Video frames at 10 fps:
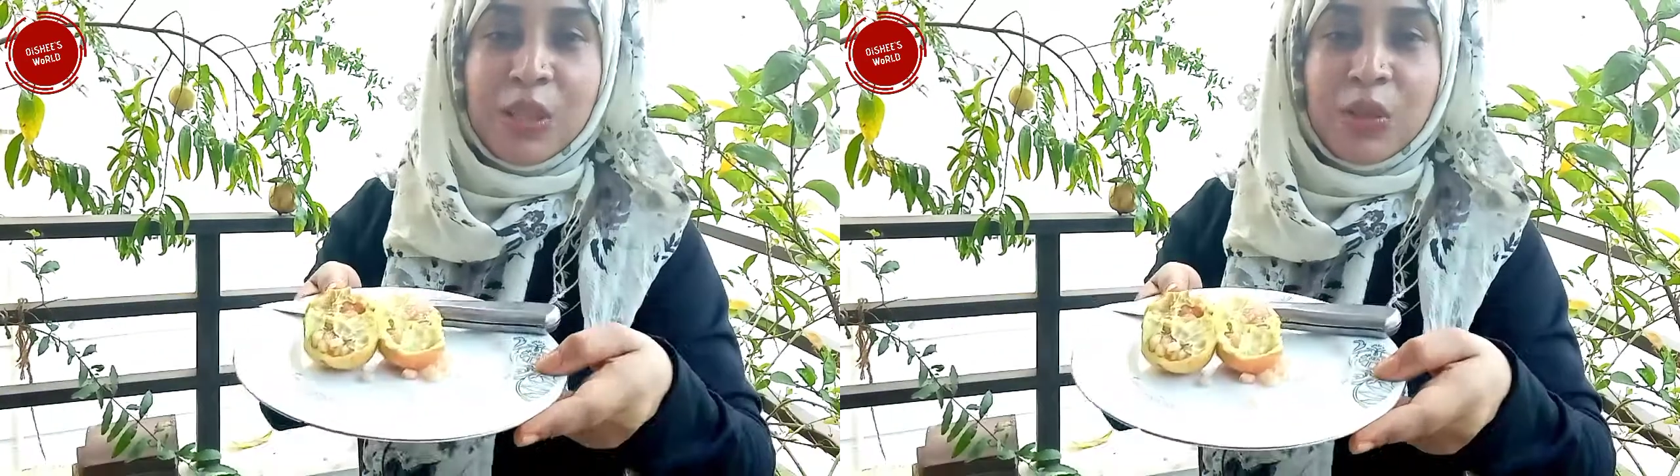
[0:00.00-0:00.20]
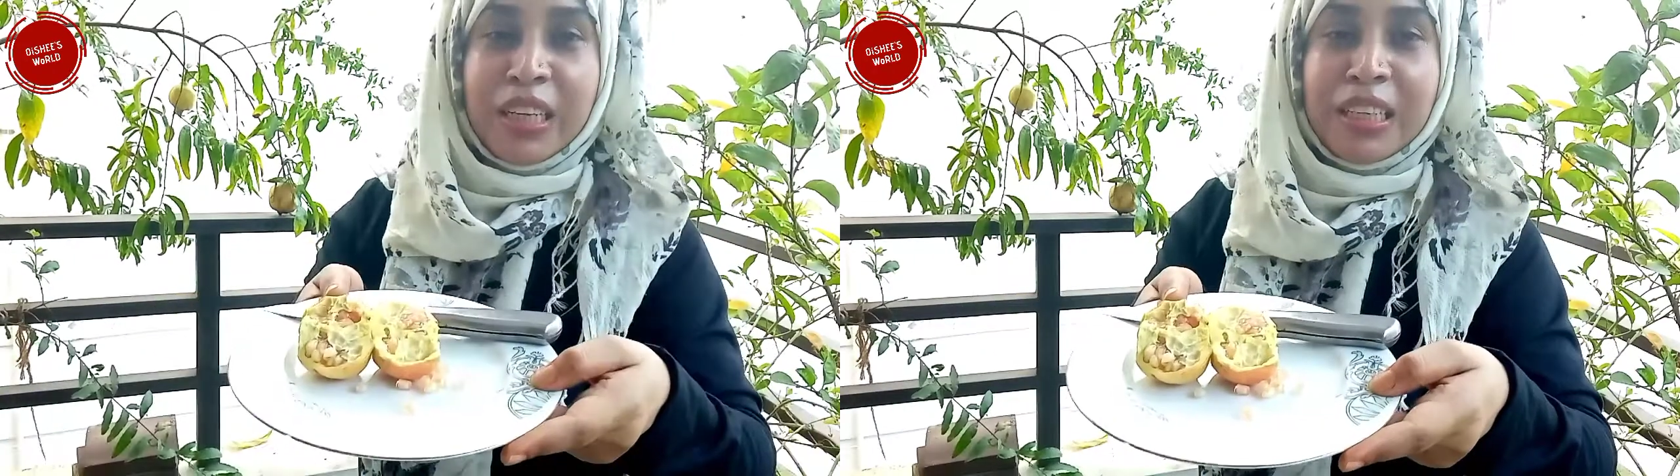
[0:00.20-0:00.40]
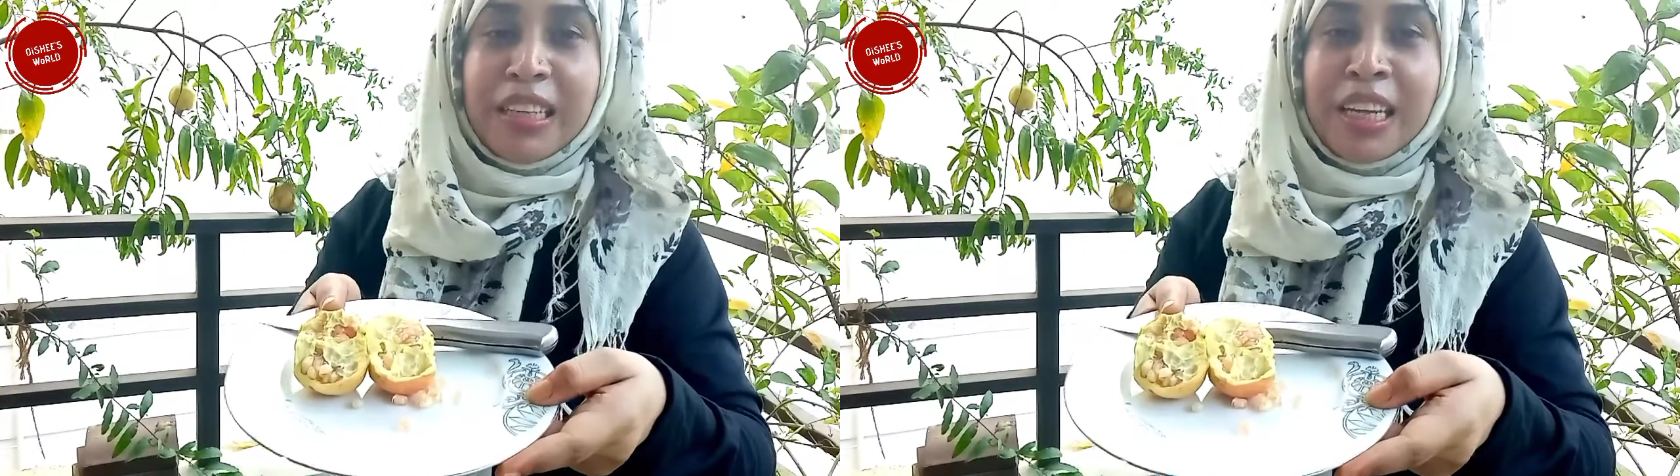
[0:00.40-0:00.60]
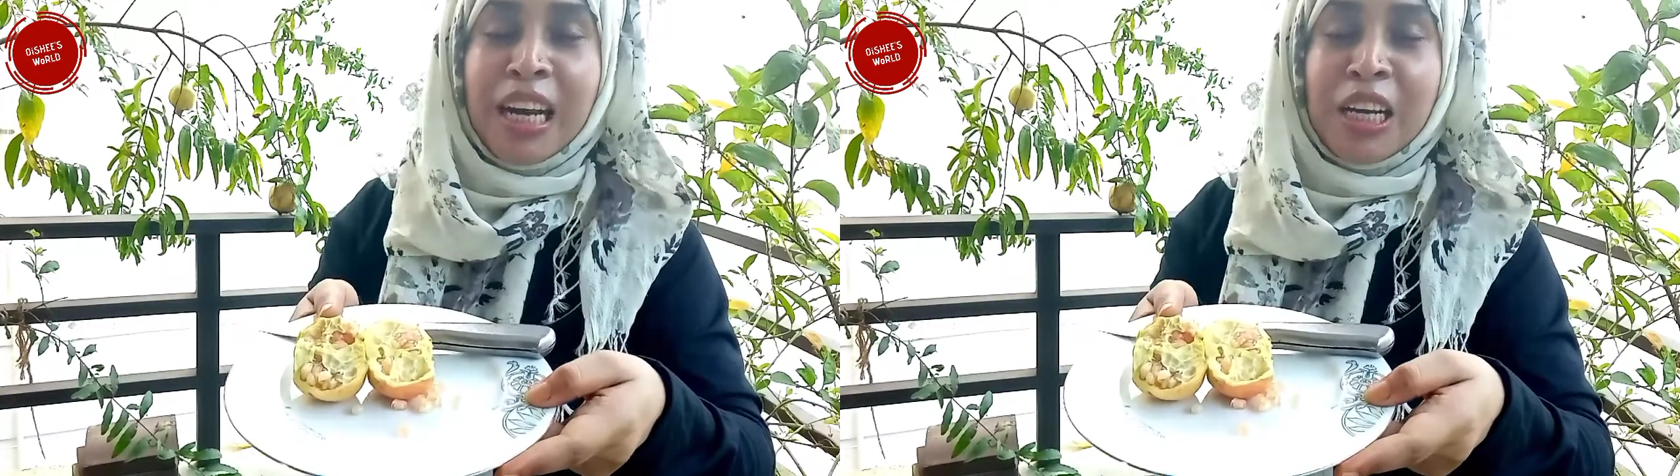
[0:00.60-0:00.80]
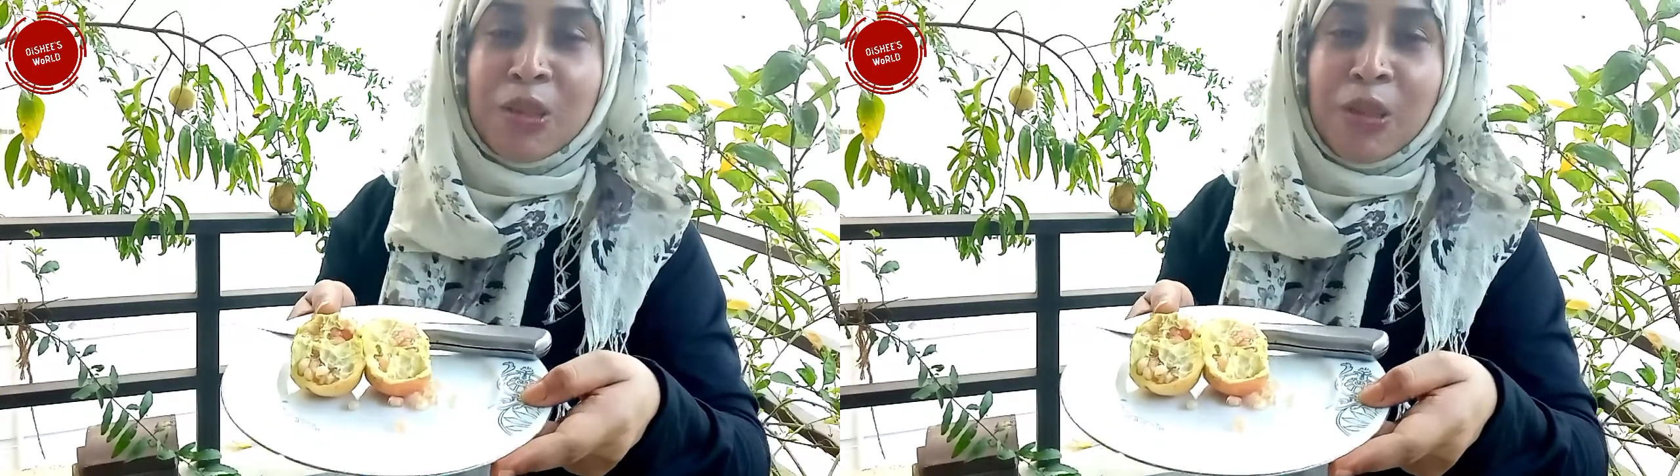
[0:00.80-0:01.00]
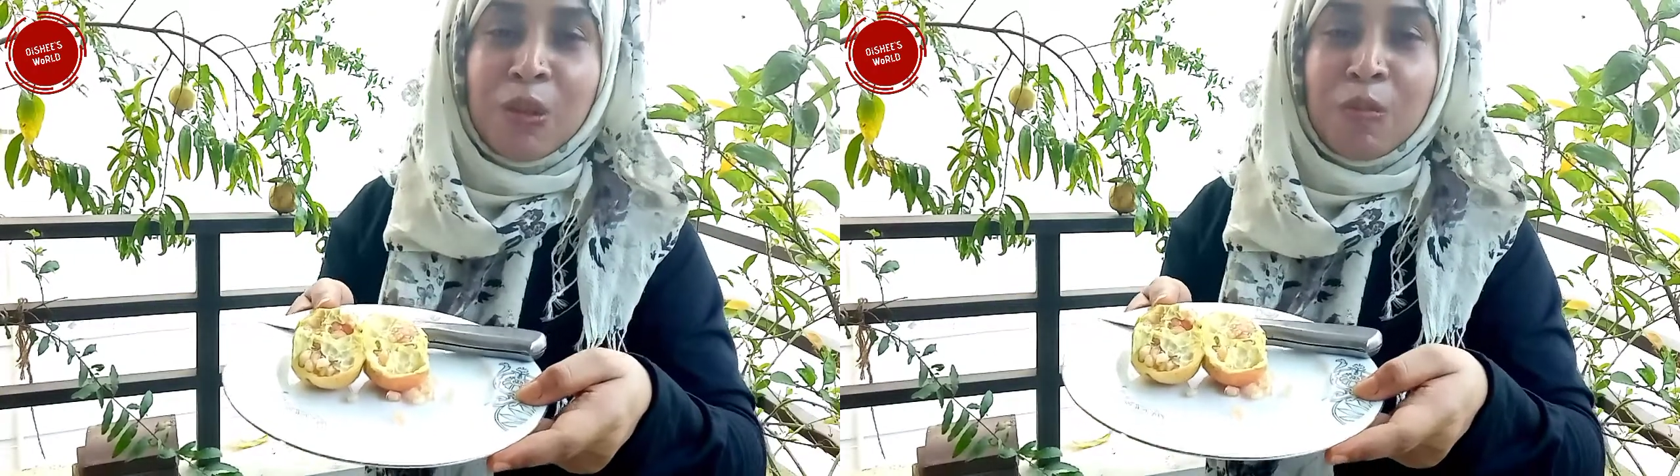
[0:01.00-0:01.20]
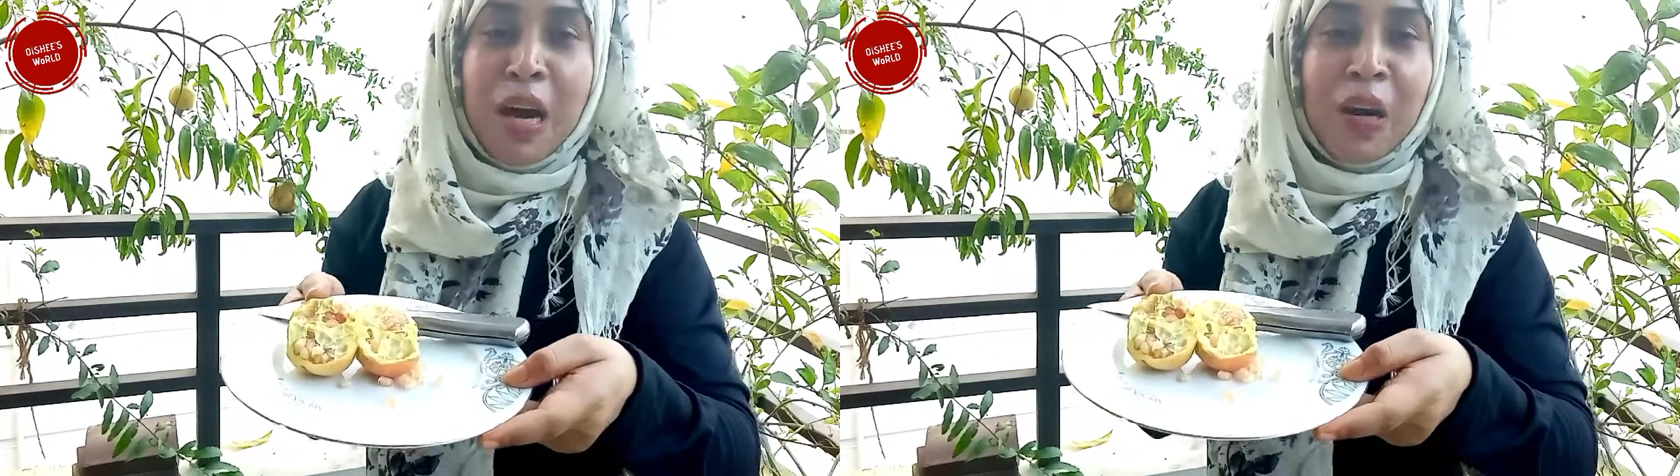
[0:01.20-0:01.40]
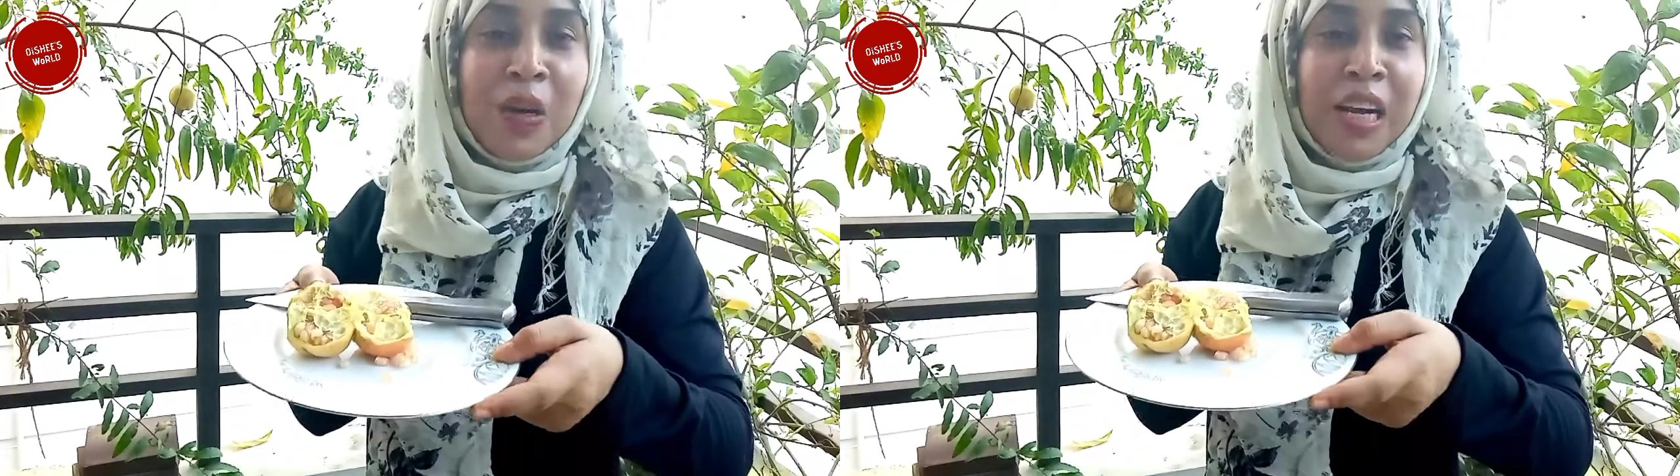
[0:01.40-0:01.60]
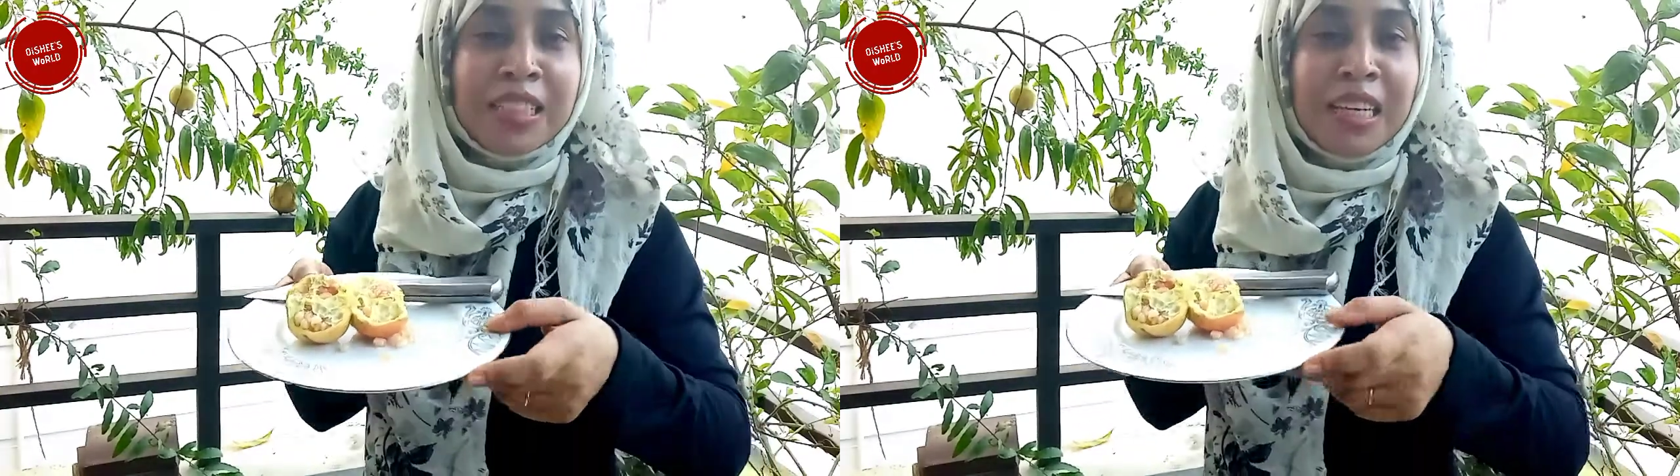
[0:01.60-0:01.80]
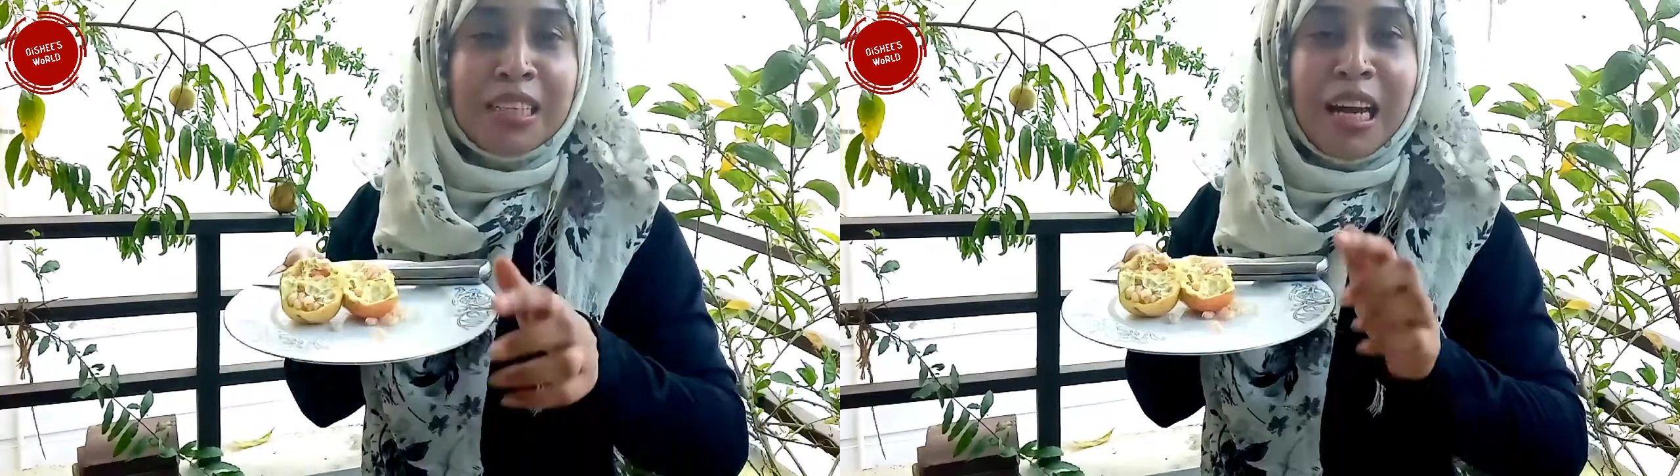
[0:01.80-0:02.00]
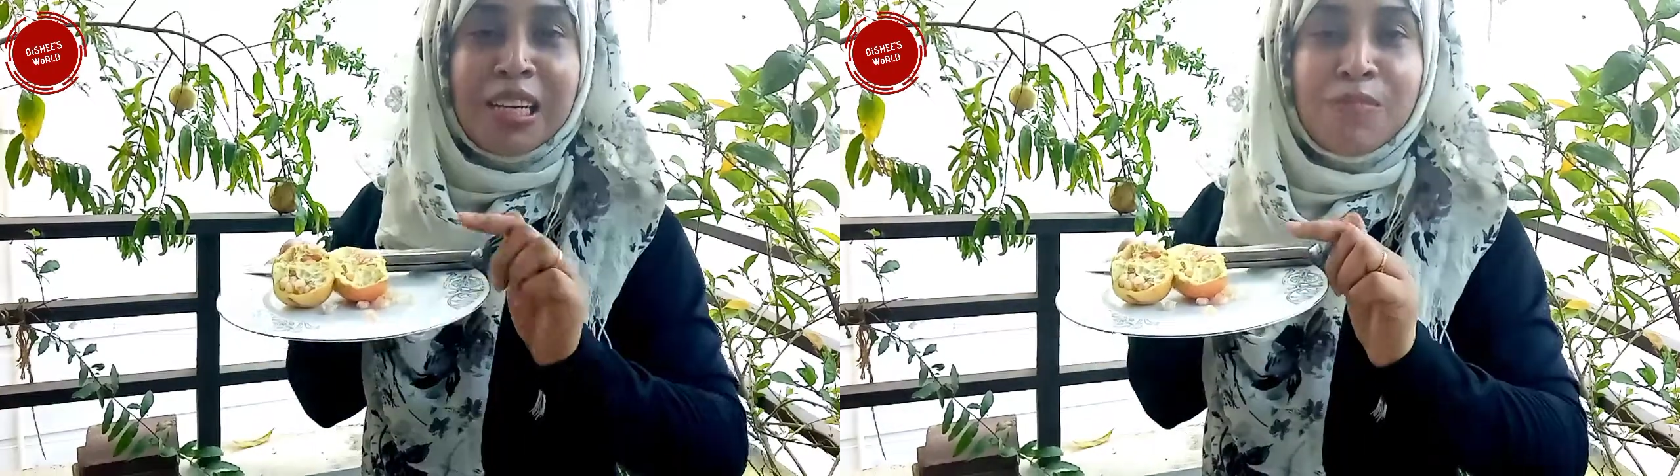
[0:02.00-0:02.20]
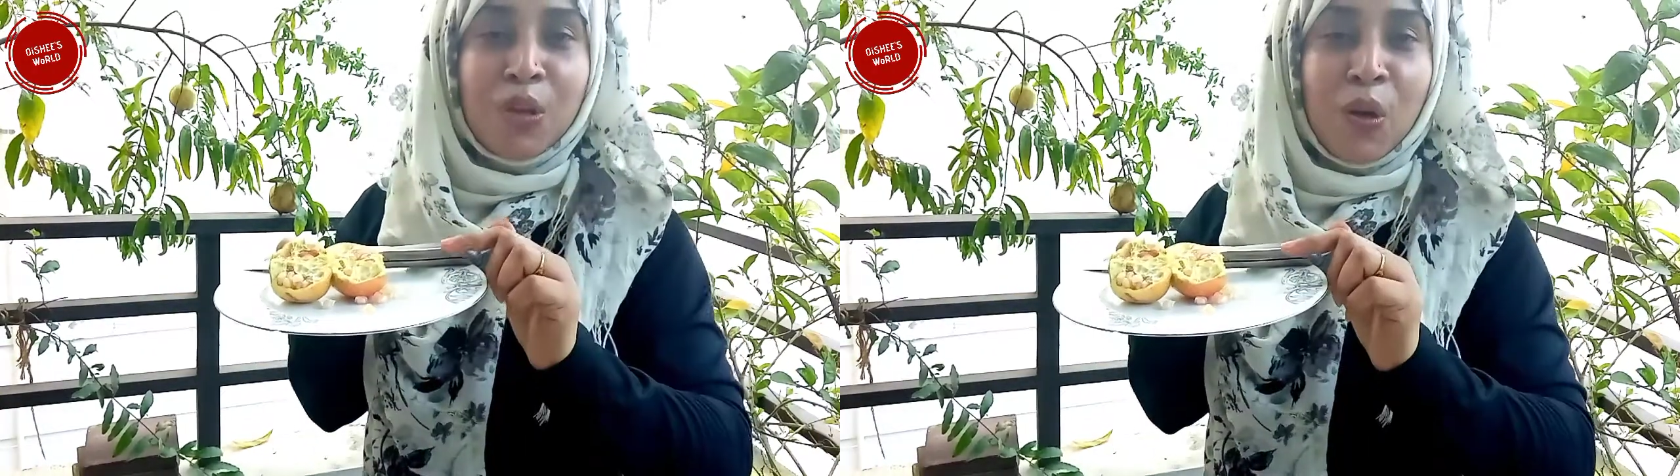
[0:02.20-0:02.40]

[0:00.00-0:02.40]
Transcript: তো এটা দেখে আসলে খুব ভালো লাগছে আর ডালিম তো